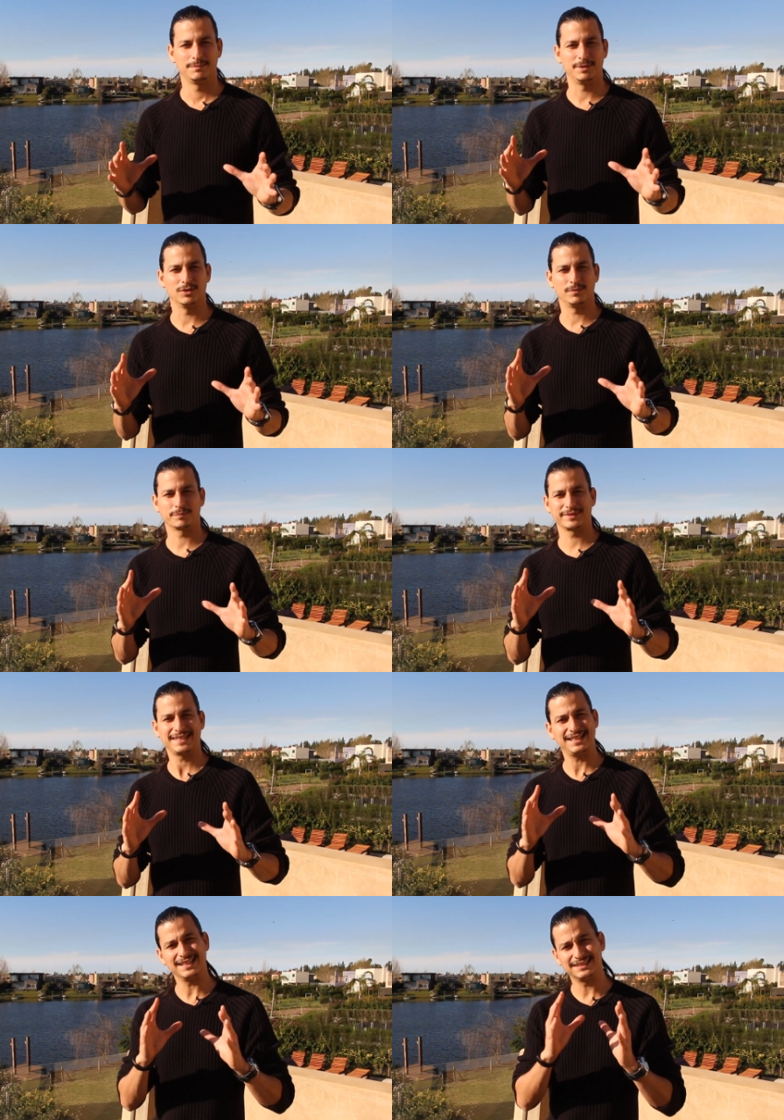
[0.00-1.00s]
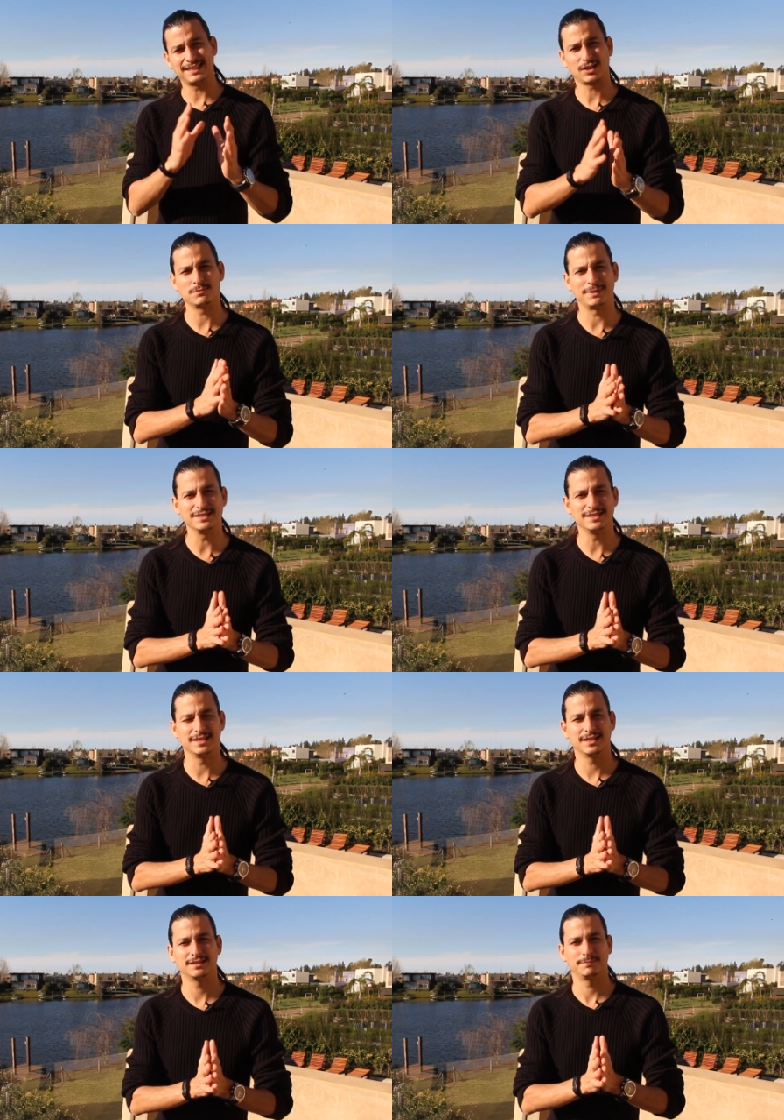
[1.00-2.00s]
Pero ya elegiste la
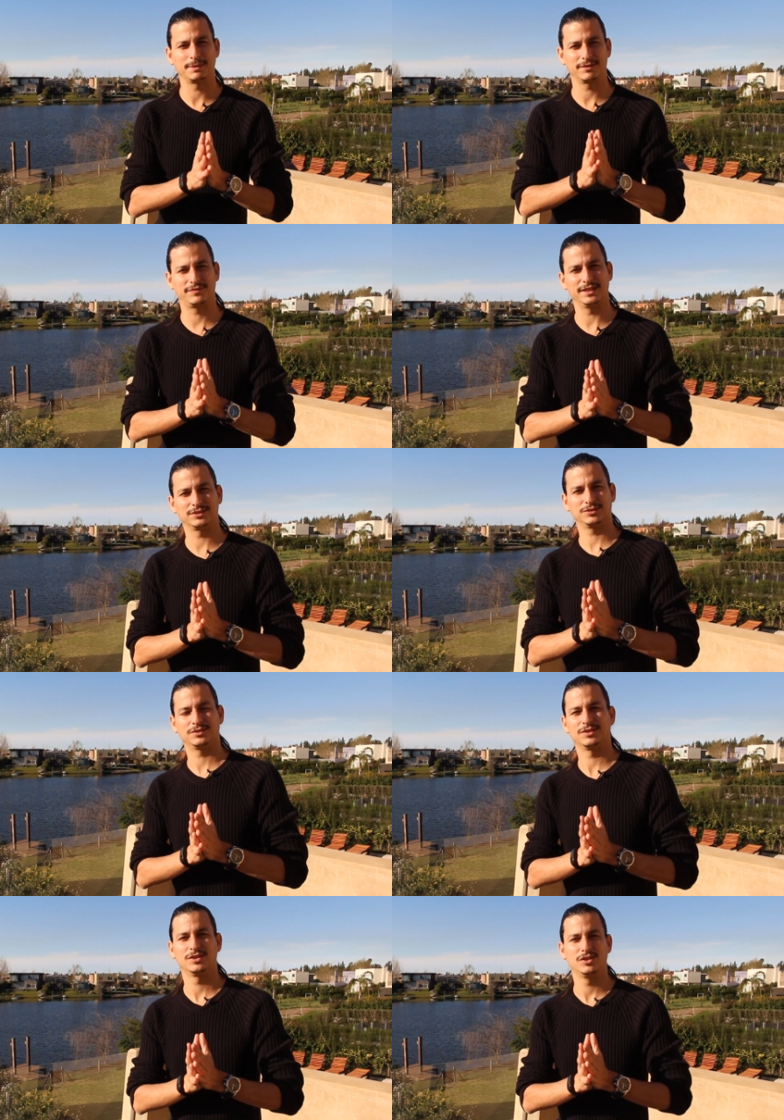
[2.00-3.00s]
compañía, perfecto.